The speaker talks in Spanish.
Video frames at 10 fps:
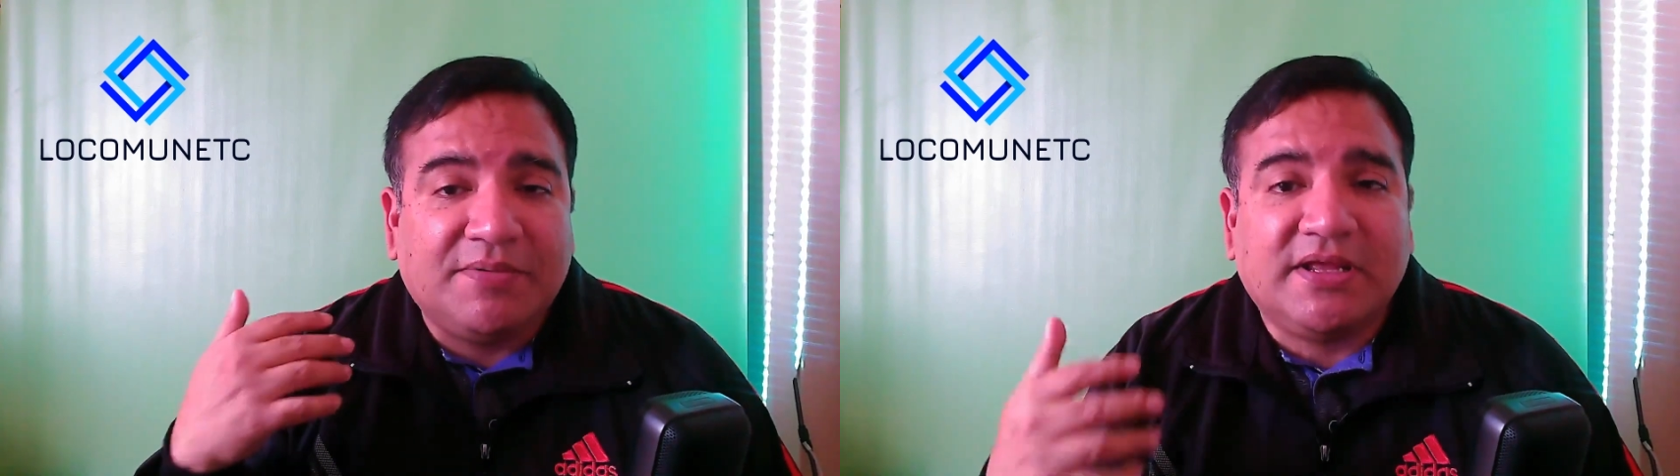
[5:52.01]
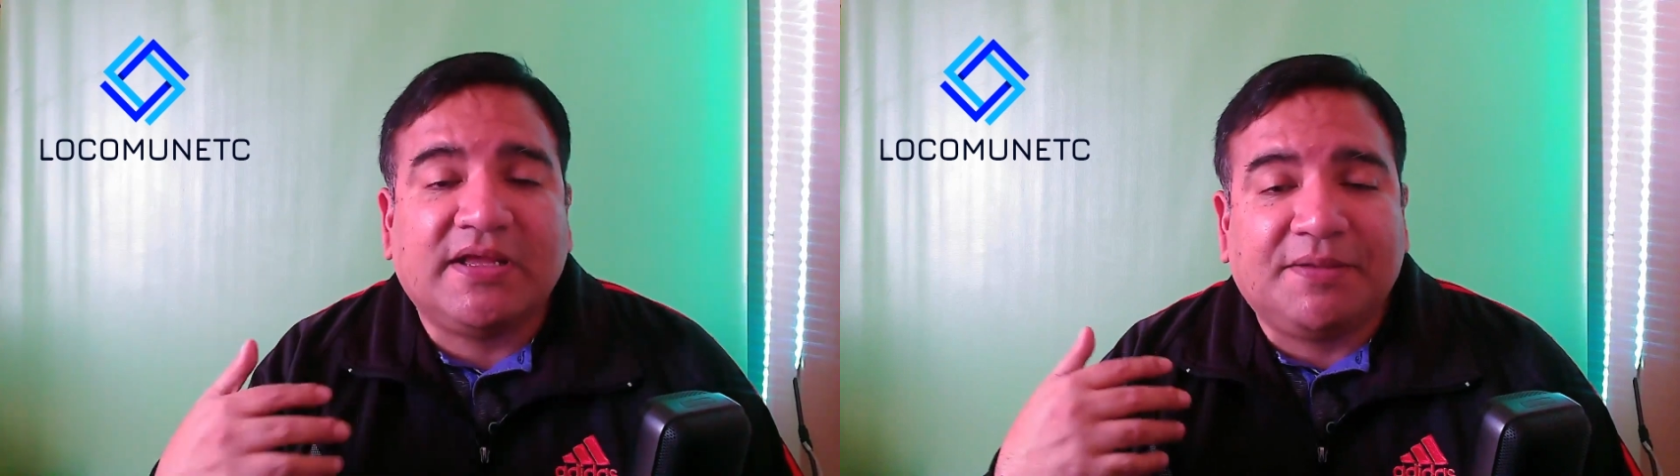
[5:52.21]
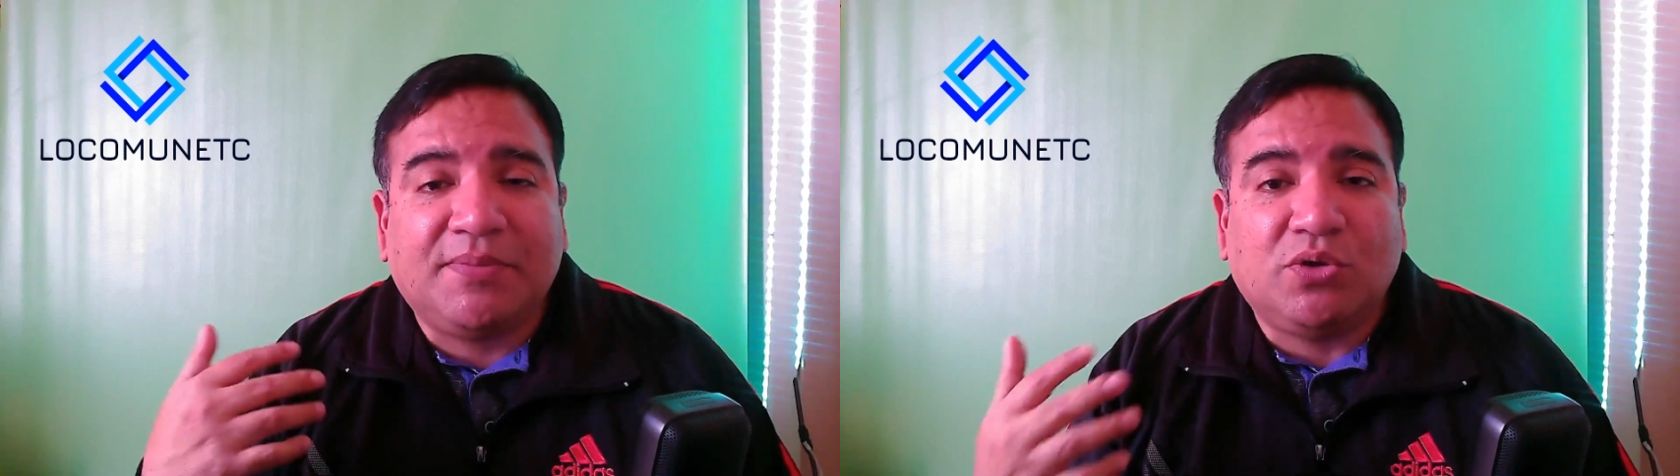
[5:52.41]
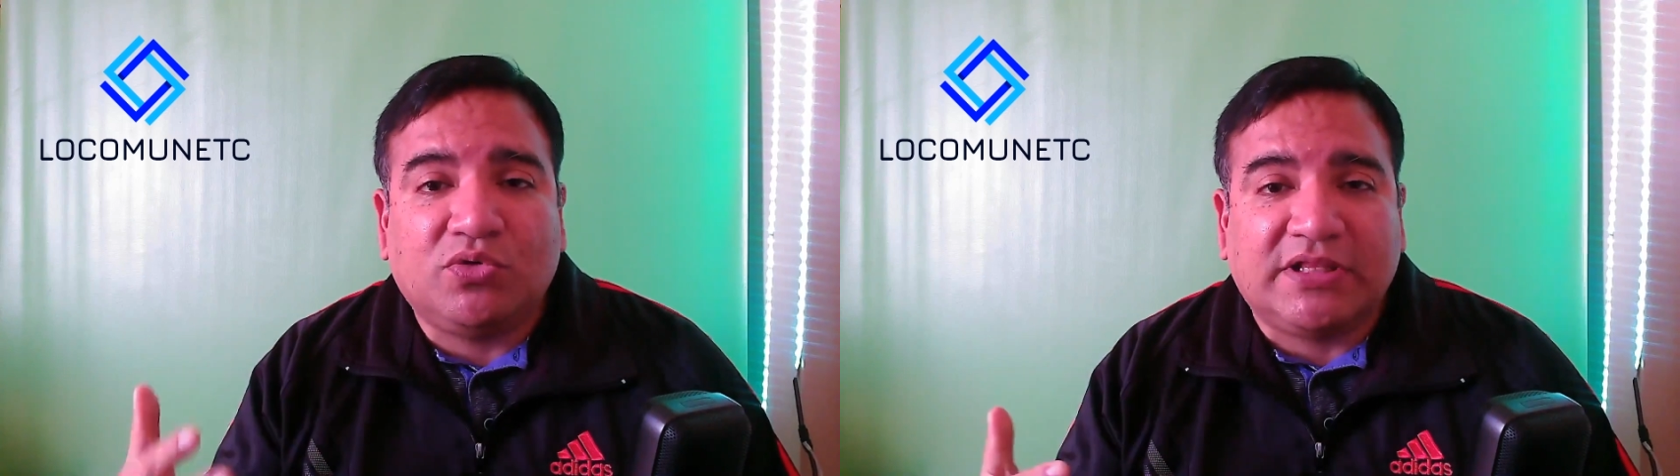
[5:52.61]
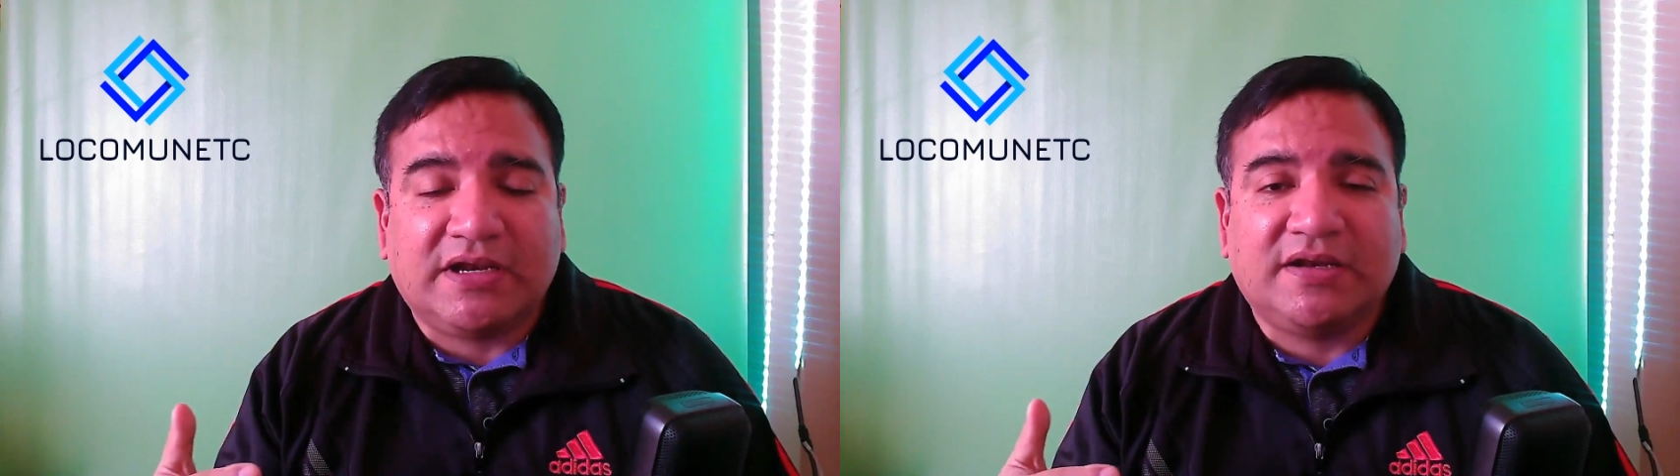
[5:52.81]
habría que
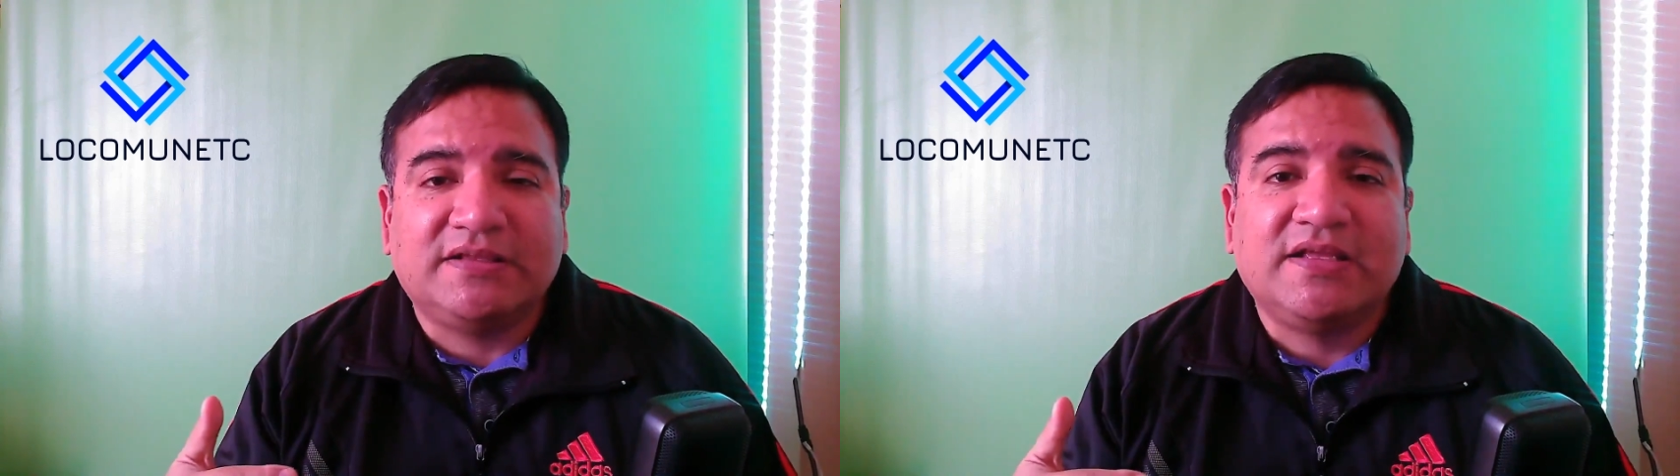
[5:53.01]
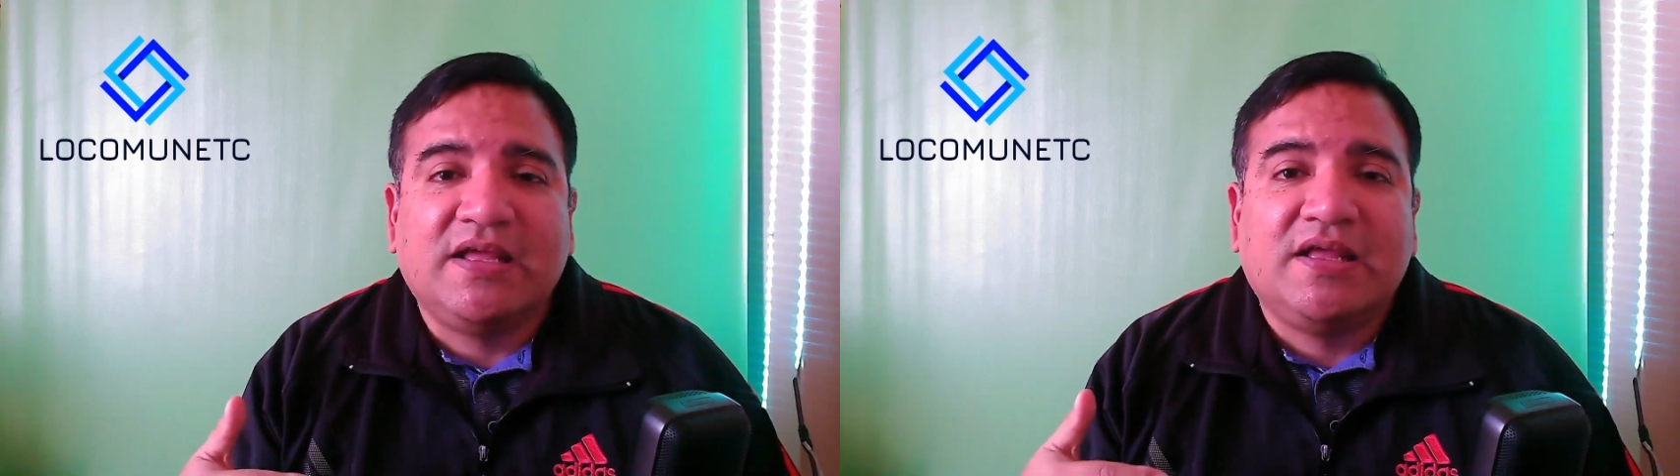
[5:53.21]
preguntarles,